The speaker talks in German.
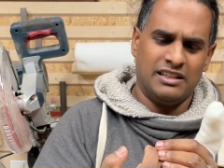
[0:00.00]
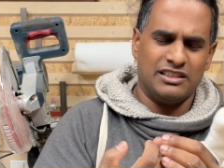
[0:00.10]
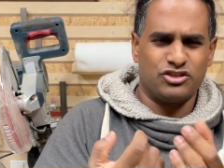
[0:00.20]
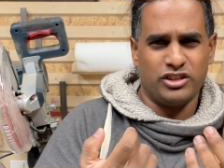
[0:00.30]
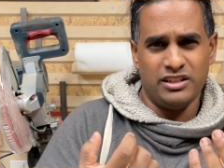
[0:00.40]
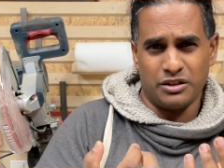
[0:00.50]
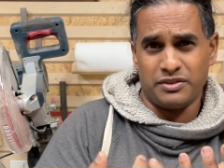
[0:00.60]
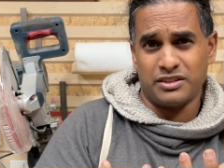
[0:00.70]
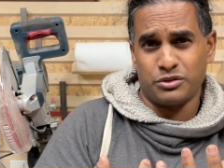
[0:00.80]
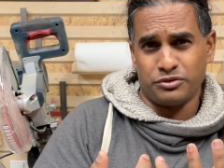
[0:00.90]
Es schien noch
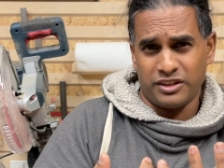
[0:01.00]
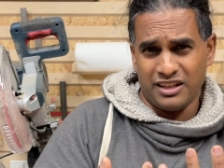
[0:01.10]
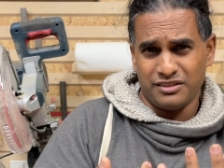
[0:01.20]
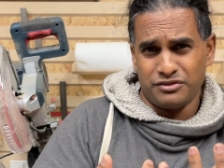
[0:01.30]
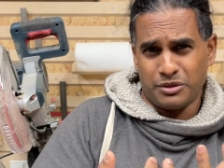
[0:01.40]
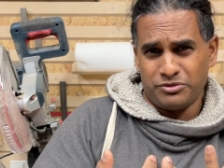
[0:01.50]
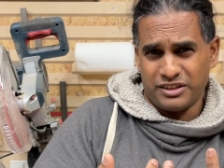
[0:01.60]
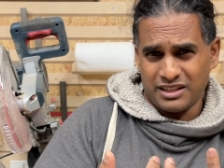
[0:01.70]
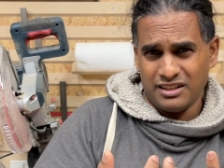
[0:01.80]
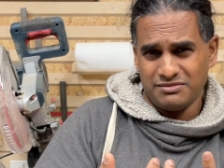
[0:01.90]
was zu fehlen vom
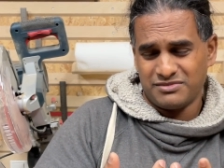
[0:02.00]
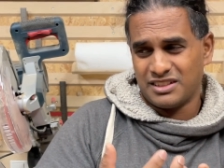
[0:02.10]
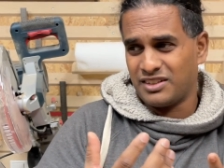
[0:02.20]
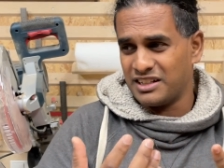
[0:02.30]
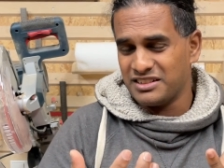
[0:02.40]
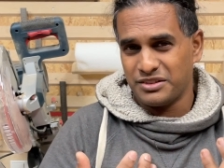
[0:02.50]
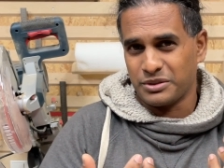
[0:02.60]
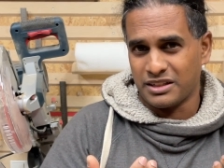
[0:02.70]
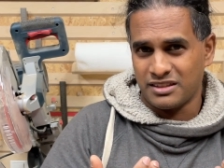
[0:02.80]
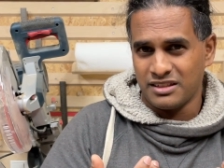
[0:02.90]
Finger. Da war ich nicht so
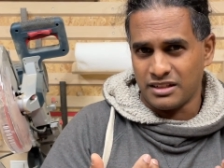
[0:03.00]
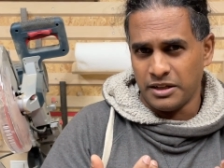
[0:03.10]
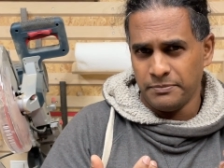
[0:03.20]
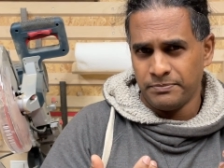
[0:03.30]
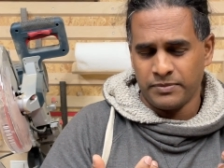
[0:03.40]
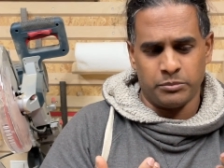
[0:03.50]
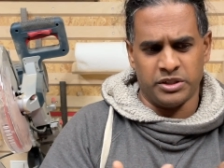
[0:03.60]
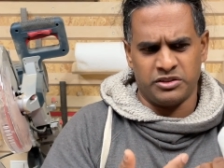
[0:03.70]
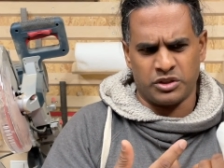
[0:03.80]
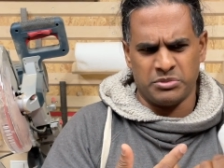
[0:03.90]
ganz sicher. Bin
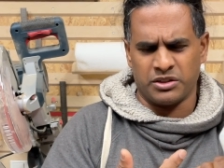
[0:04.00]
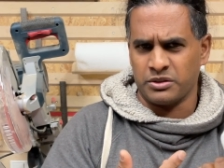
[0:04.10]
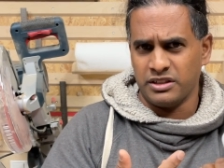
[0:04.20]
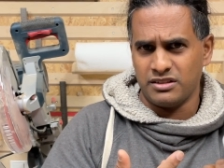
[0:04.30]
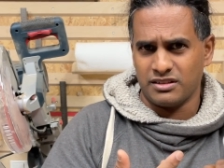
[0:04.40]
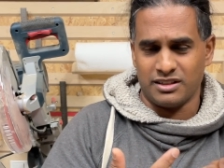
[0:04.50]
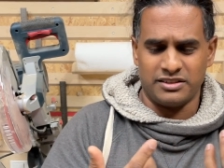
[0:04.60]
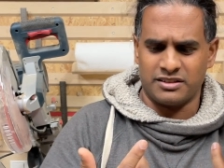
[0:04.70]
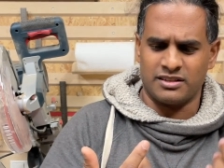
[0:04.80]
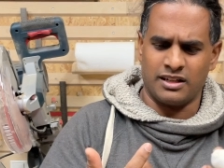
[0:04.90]
ich auch immer noch nicht, ehrlich
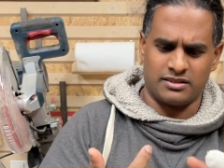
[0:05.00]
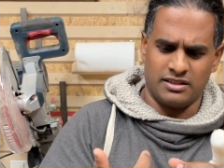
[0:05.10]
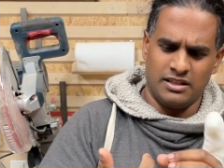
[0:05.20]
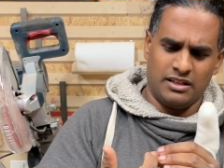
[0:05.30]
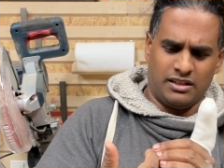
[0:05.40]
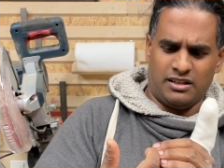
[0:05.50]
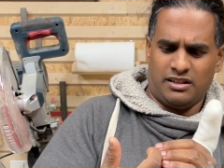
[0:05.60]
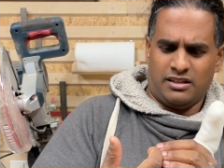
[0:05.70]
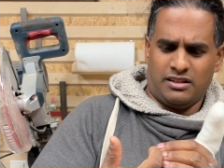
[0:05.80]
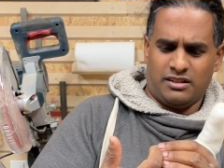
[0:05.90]
gesagt.
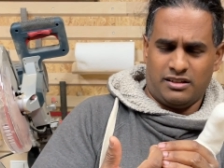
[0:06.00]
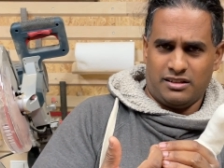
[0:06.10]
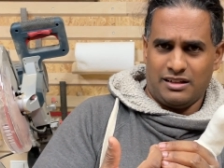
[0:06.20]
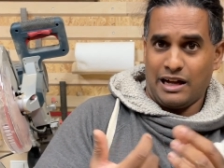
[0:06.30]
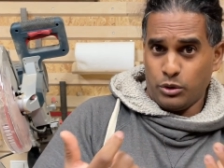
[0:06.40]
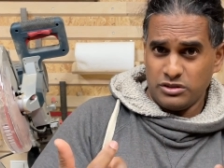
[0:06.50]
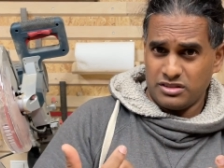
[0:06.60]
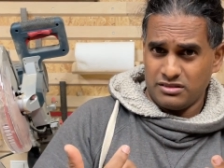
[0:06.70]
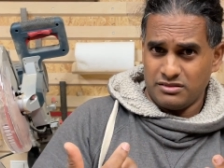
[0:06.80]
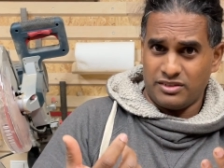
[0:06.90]

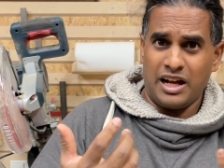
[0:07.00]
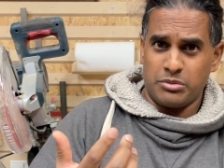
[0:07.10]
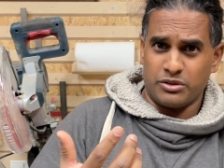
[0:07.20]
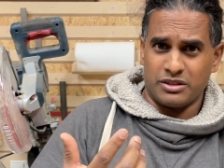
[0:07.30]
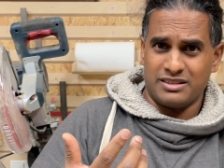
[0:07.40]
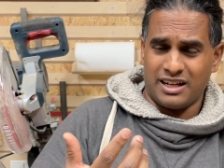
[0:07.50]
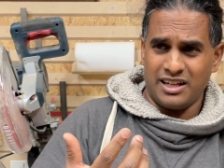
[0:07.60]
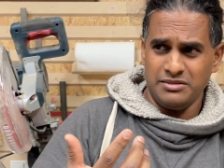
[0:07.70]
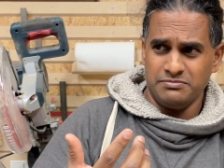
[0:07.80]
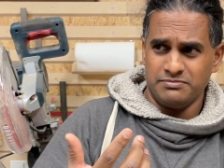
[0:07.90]
Haut war aber noch
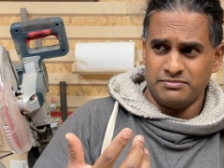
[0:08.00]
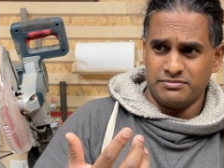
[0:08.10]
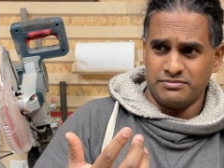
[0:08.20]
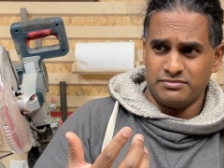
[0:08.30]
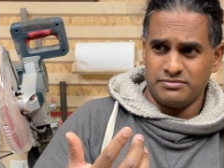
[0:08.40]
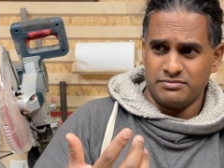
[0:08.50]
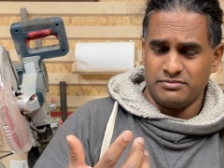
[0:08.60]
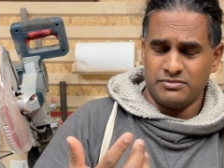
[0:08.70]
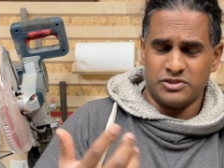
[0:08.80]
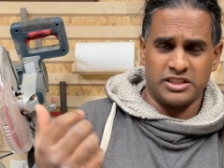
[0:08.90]
da.
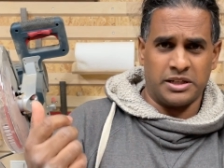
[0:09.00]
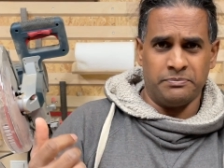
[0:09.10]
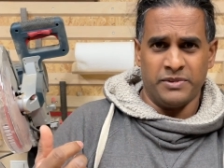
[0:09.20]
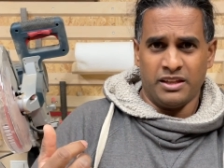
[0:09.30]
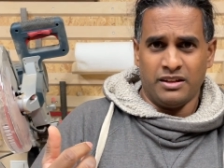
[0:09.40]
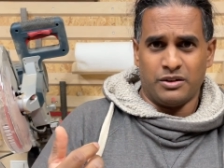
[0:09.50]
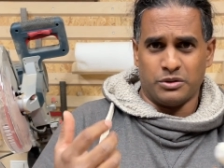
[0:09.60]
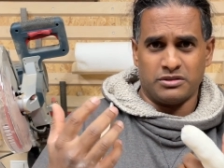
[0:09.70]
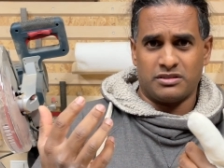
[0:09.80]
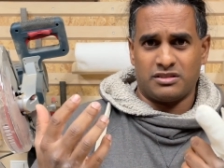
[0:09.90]
Naja,
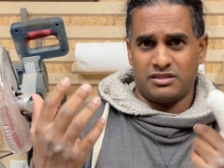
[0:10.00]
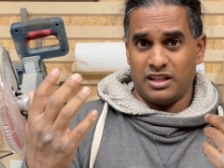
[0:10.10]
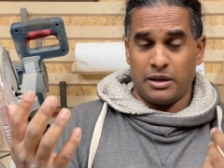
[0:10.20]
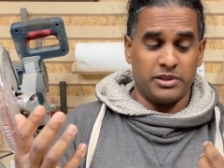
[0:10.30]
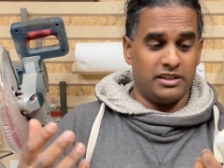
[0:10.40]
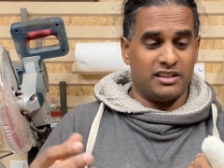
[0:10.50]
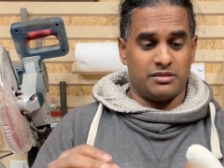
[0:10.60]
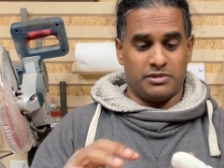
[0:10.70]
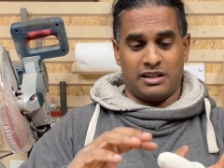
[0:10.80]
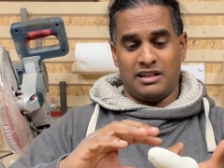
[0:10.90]
und die haben dann
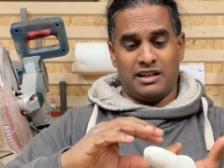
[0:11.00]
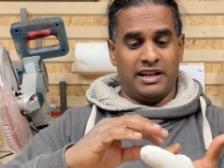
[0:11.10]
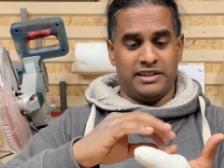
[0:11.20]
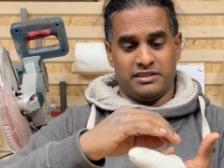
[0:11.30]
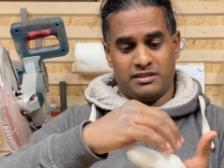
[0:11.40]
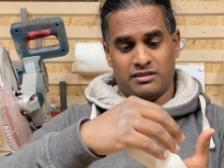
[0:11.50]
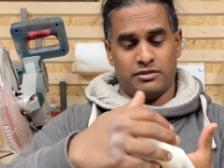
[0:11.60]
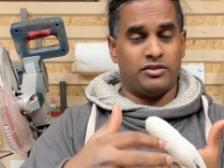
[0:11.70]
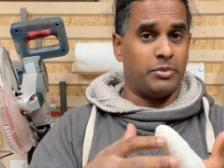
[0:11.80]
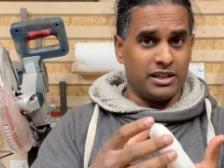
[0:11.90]
erstmal einen
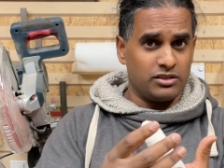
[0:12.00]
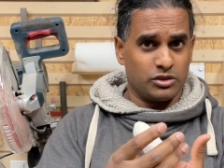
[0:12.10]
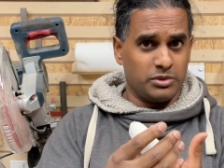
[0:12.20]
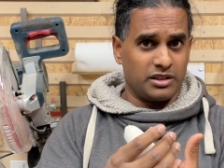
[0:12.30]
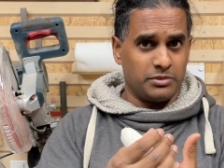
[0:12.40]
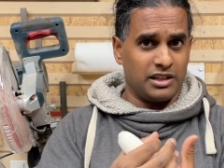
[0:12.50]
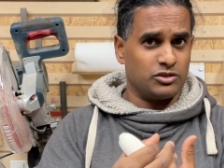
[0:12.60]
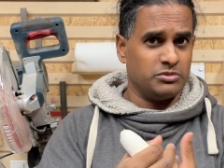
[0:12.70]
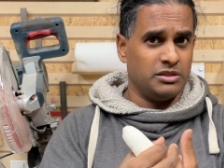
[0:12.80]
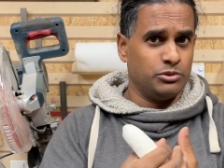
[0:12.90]
Verband drüber gemacht,
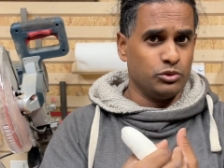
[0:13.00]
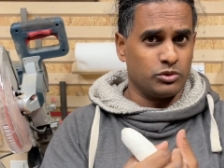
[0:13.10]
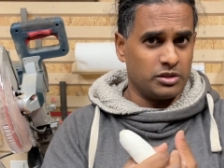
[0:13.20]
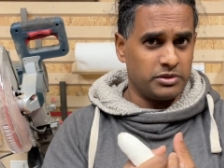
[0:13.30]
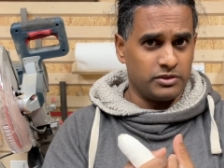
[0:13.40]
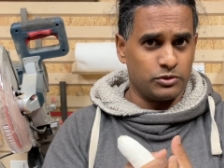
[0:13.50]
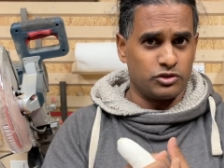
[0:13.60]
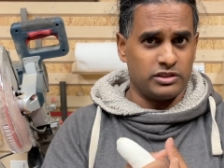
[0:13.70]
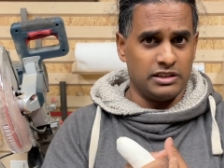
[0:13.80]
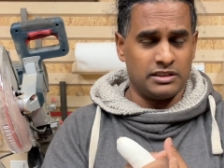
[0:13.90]
um die Blutung ein bisschen zu
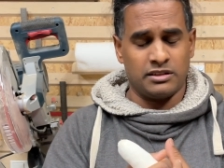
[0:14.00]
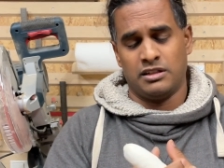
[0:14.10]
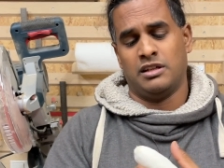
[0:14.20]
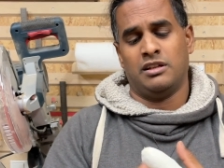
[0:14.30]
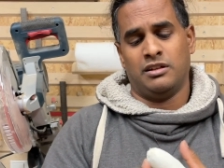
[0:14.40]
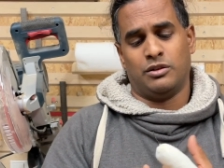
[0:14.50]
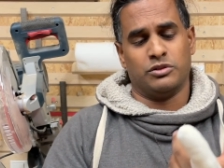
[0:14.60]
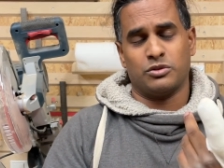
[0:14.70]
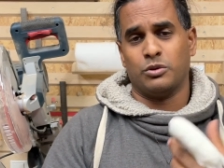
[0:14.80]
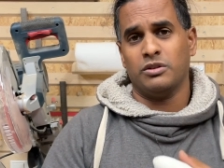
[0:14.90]
stillen. Und
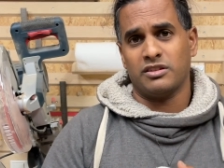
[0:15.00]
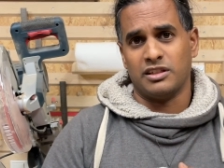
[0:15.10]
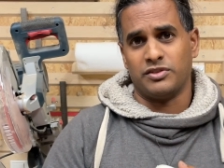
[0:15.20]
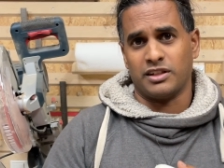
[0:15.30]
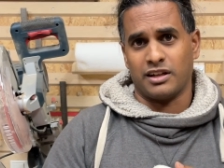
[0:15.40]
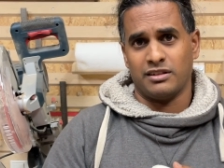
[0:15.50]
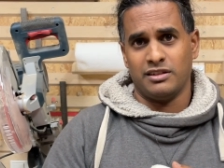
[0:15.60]
so sind wir dann